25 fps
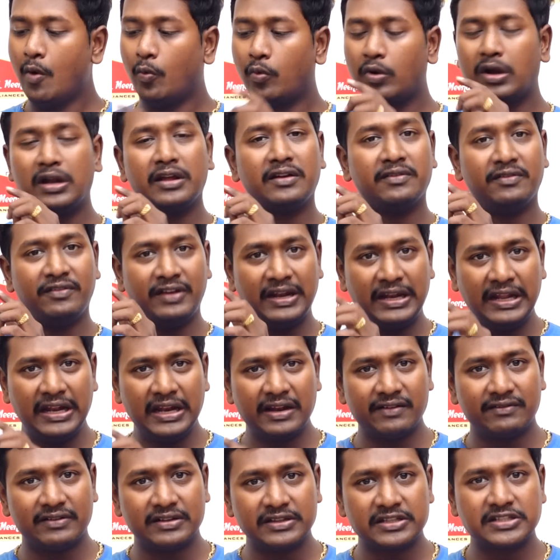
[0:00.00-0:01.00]
உங்களுக்கு
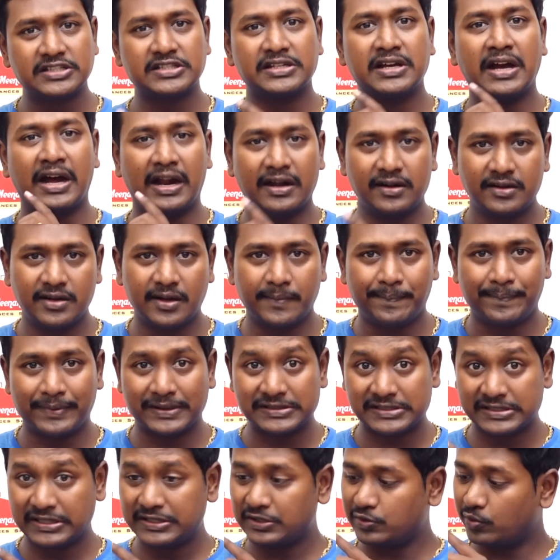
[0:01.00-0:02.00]
வெளியில் வந்துட்டு ஹண்ட்ரட்
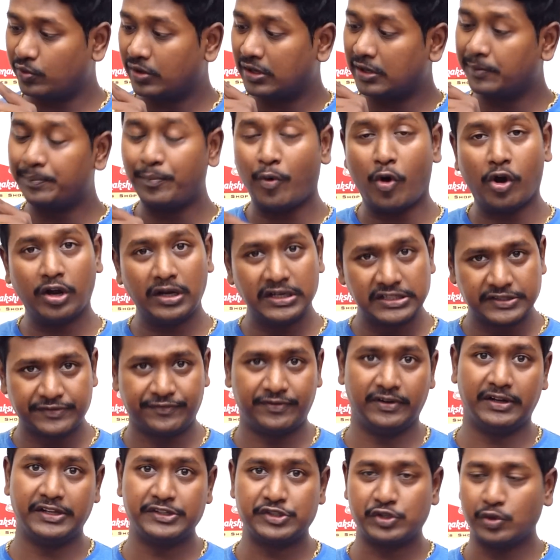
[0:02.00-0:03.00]
பர்சன்ட் உங்களுக்கு பாலிஷ்
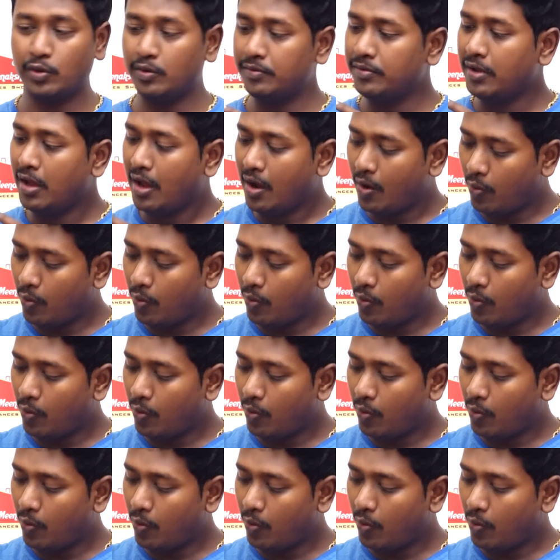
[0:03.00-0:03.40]
ஃபினிஷும்